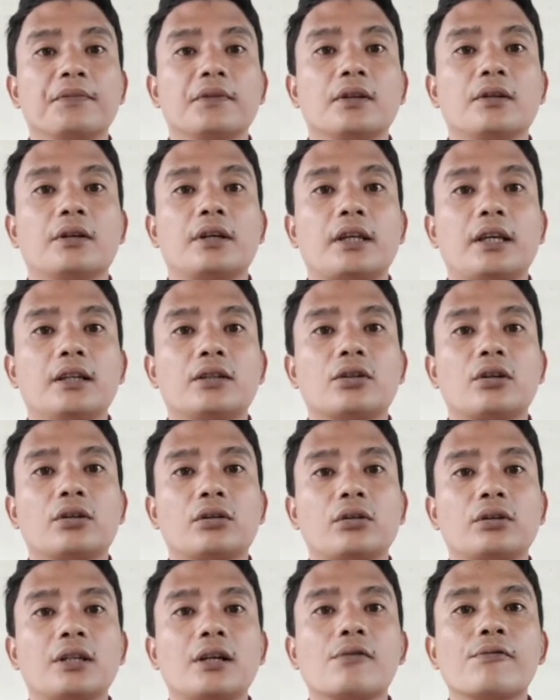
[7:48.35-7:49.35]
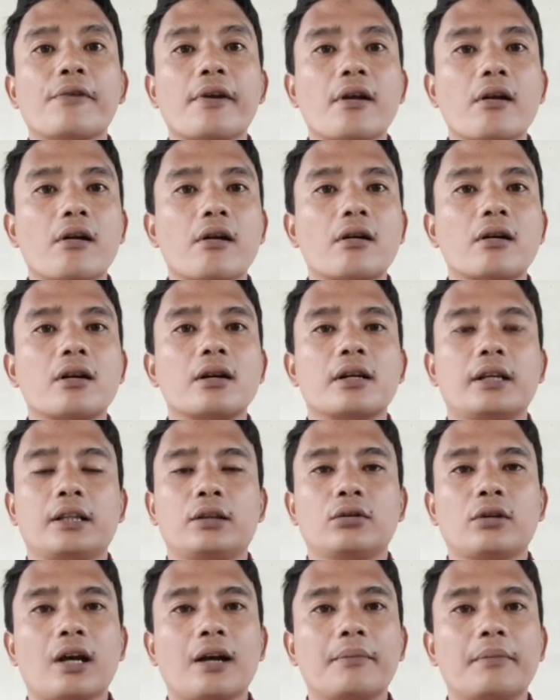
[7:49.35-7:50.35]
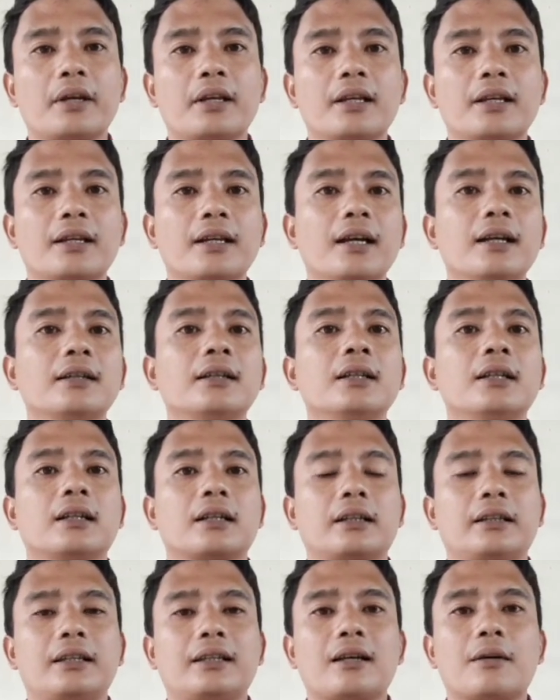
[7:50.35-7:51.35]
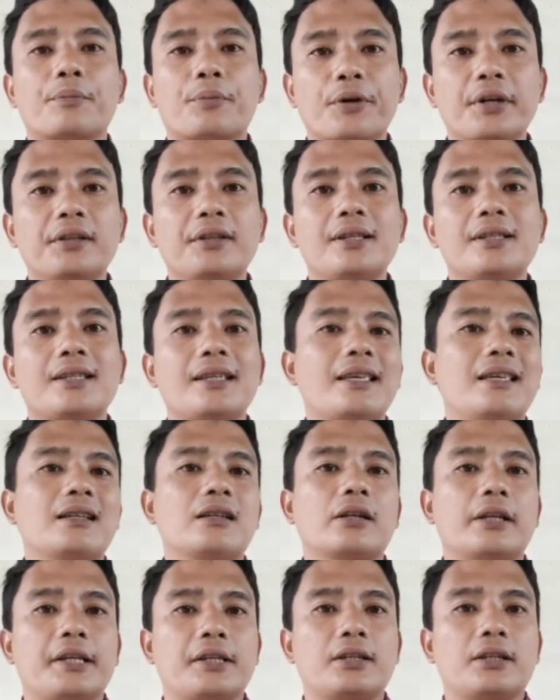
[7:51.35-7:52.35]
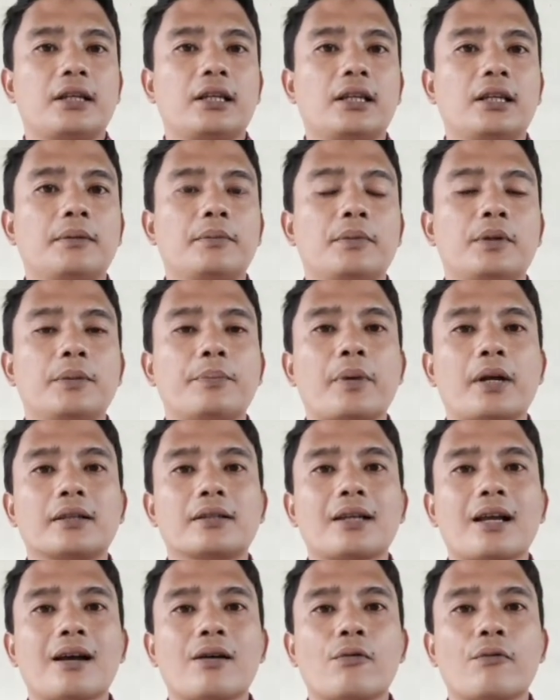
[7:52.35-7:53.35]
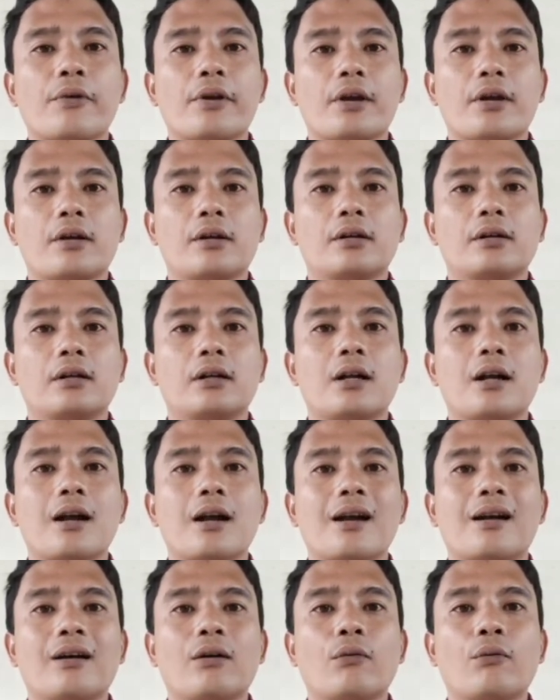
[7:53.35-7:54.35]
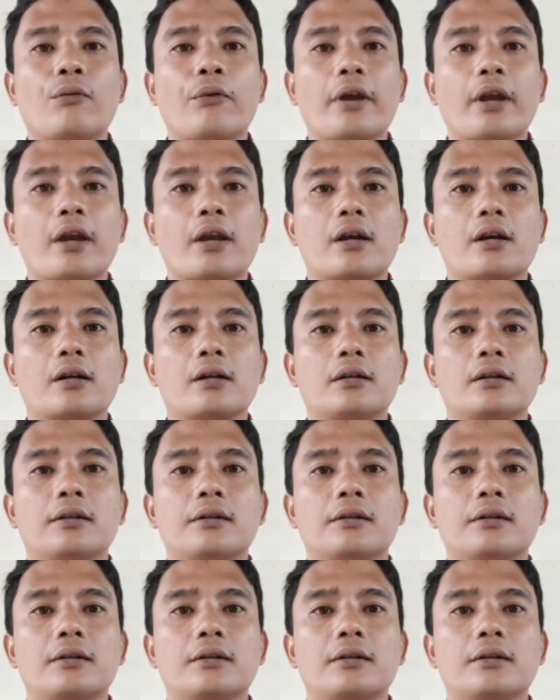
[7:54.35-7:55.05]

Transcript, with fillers: Oke, okay, contohnya where itu Amerika, ketika British English ini dibaca where, where.